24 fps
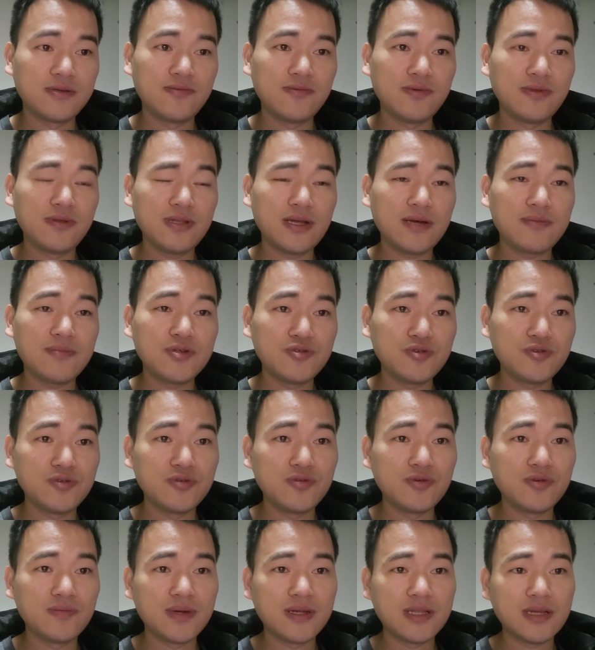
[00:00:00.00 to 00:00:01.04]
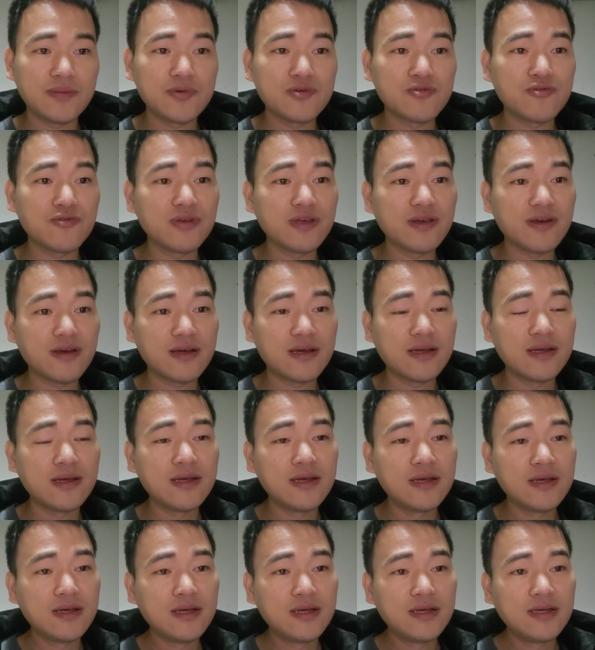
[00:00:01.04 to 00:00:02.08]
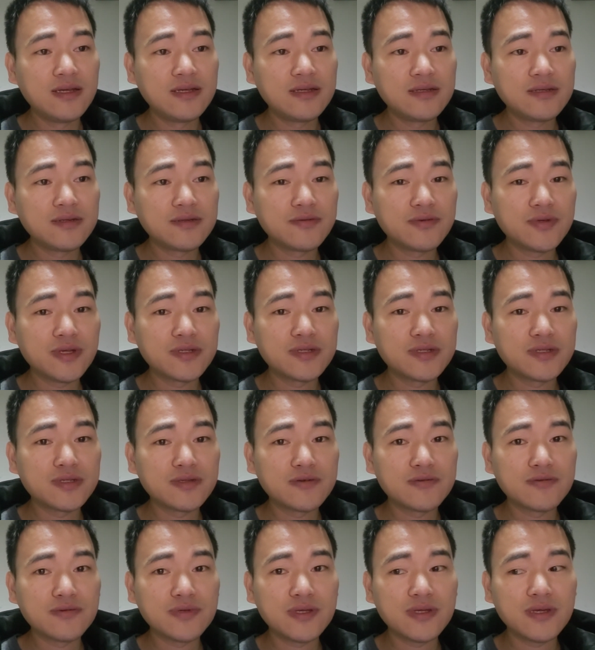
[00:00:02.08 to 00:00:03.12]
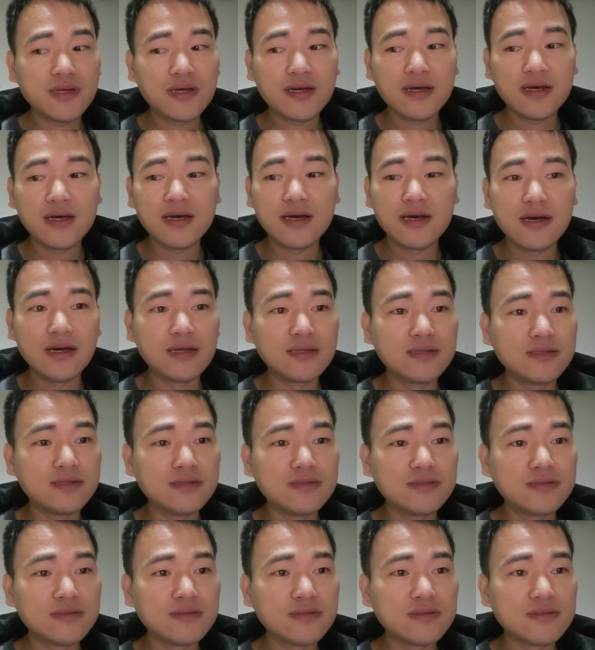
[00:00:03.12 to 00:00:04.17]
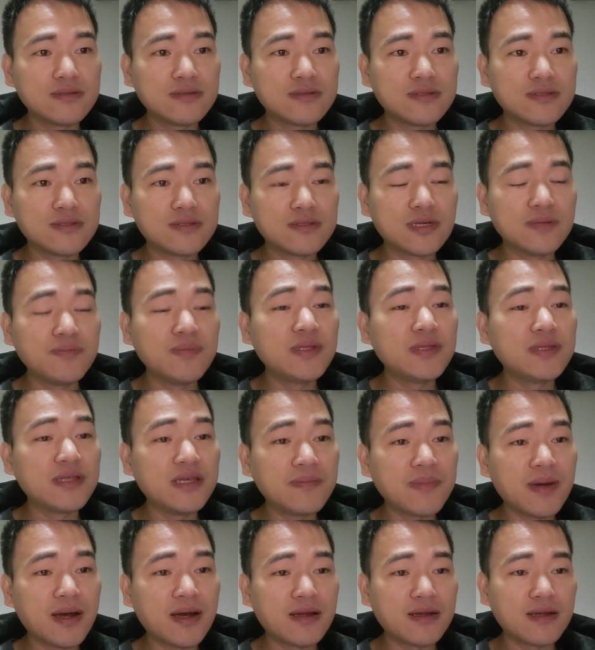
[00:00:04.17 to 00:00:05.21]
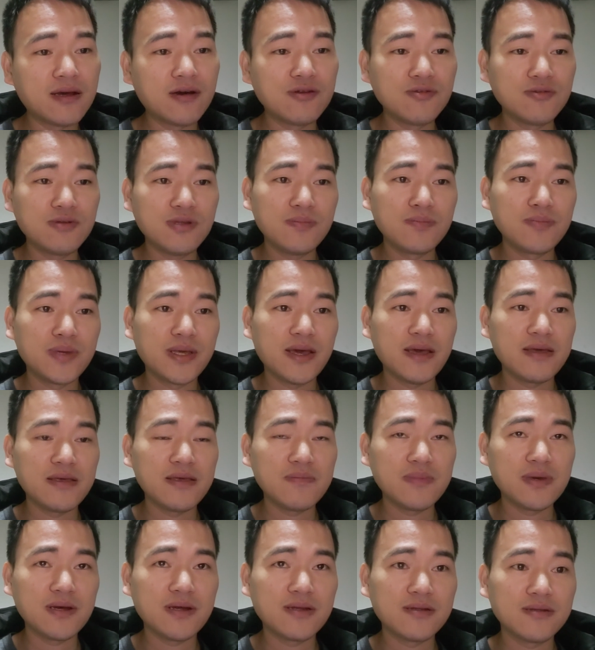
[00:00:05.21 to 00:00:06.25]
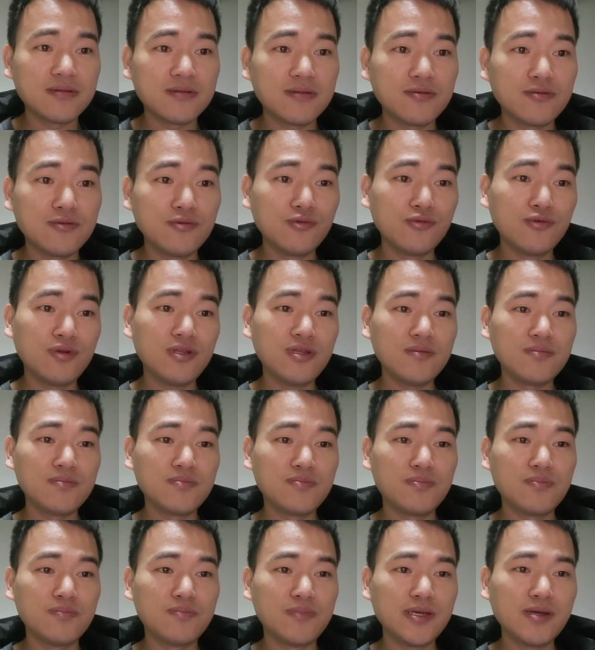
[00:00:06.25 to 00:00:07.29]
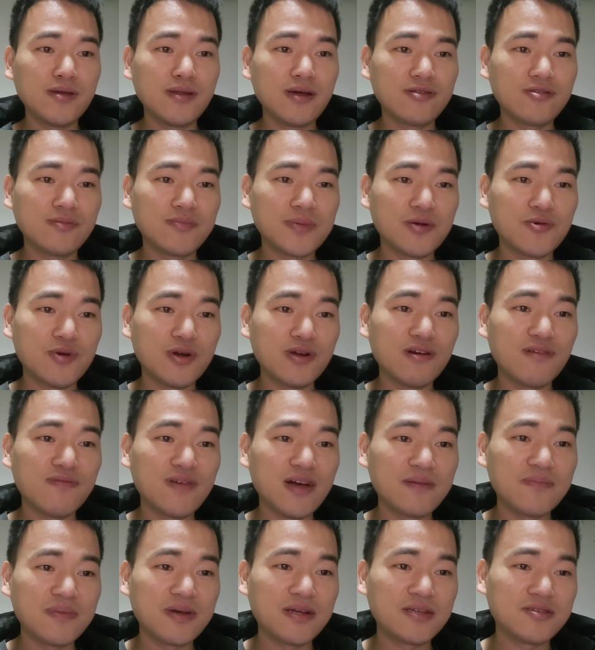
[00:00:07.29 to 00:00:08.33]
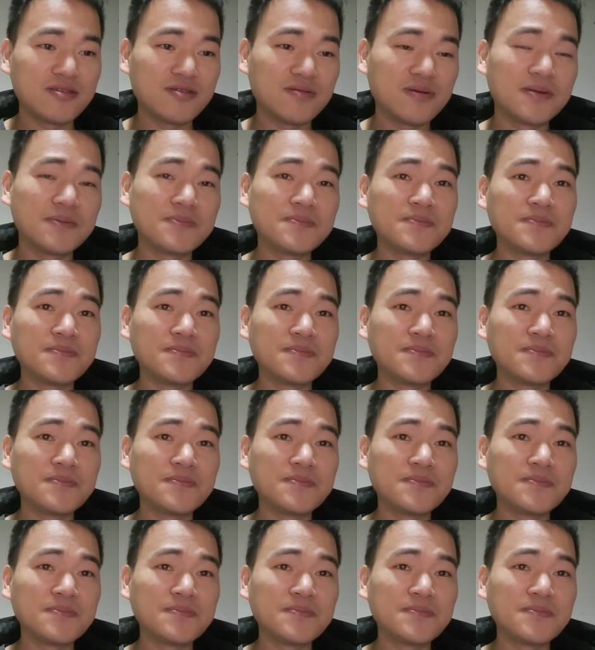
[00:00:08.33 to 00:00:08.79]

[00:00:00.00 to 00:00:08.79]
因为他们蓄奴嘛，他们工业工业工业成本低嘛，劳动力便宜嘛，奴隶没有劳动力，管口饭嘛，是吧？